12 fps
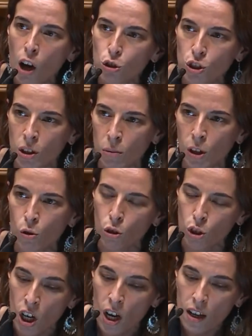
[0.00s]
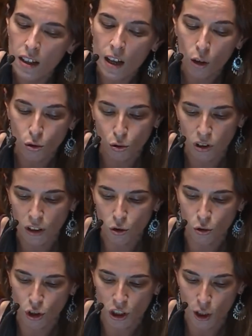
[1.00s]
aos trabalhadores e aos
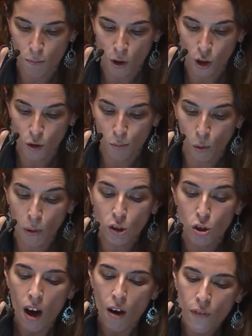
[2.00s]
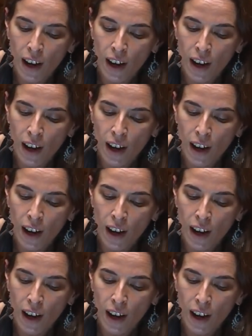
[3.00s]
utentes dos transportes públicos?